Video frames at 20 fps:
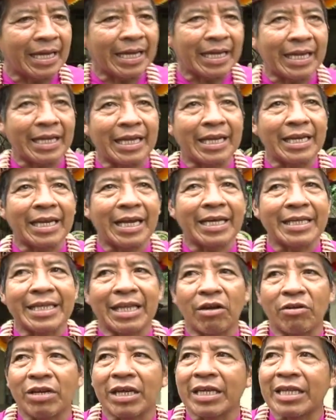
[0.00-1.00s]
eh, la
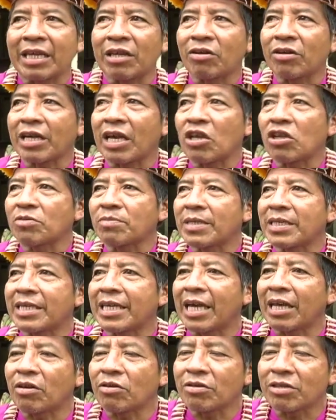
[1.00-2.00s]
teoría de lo que ellos
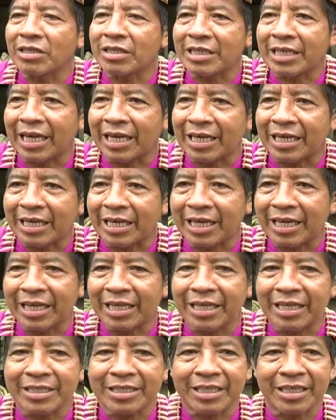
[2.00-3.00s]
vinieron, que
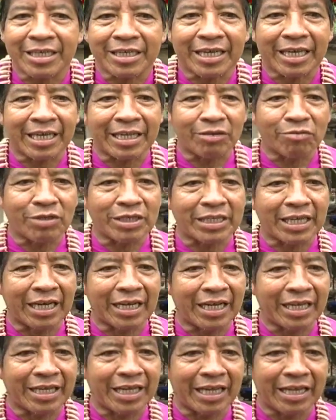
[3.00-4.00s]
quiere decir que nuestra
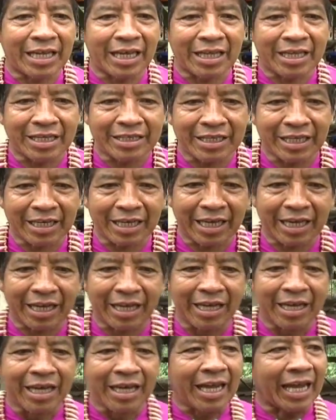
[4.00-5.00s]
leyenda dice
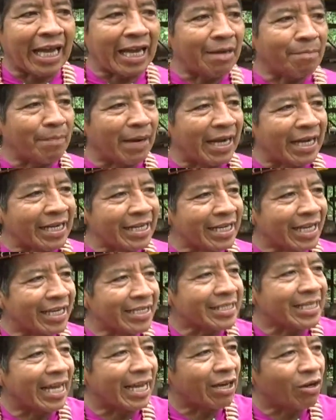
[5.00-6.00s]
que el
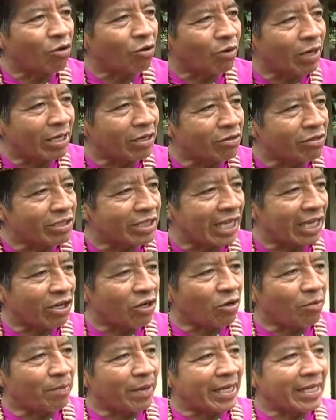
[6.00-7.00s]
Paina sacó a los
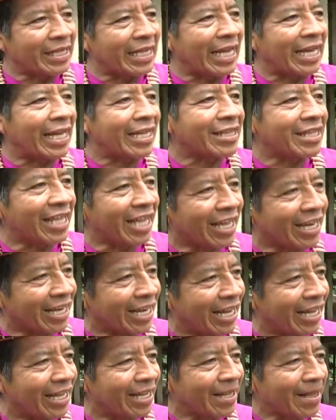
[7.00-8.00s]
siete de la
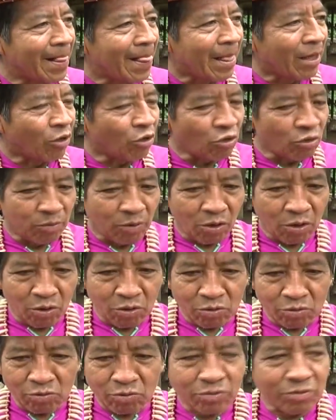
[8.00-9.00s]
tierra hubo el